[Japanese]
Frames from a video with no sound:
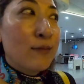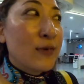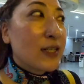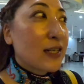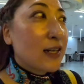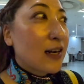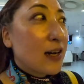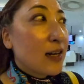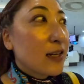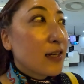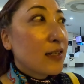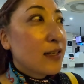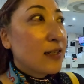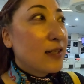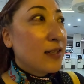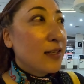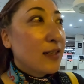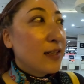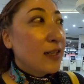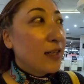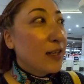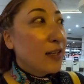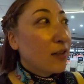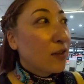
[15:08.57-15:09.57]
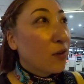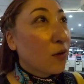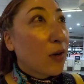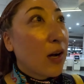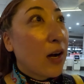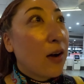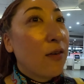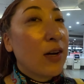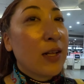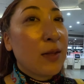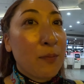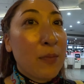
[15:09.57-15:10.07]
昔と変
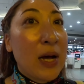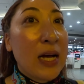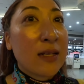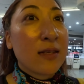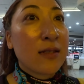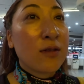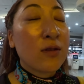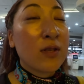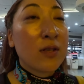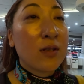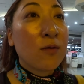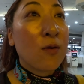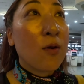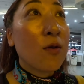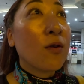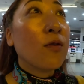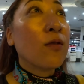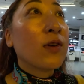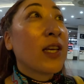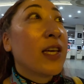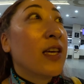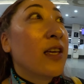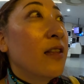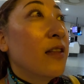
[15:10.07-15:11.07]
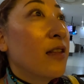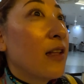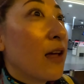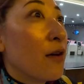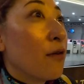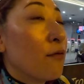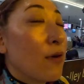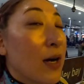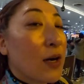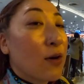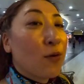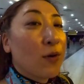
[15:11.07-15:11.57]
わまあここ近
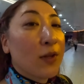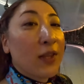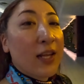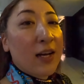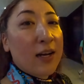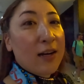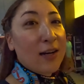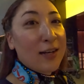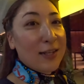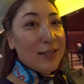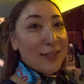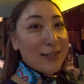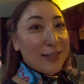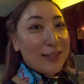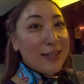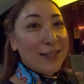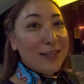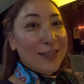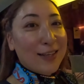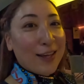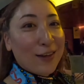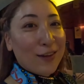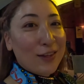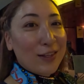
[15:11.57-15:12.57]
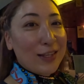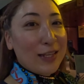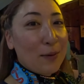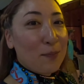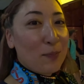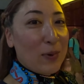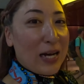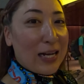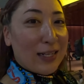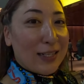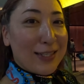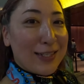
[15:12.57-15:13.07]
年はこんな感じですけど
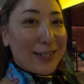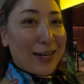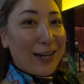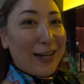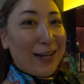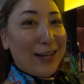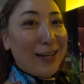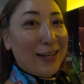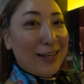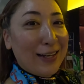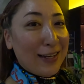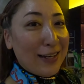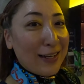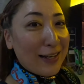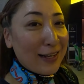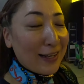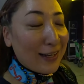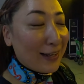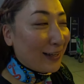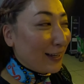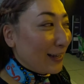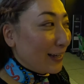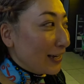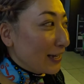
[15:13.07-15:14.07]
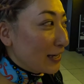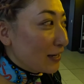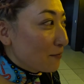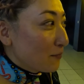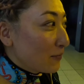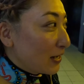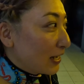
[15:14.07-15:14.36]
デパーチャー行き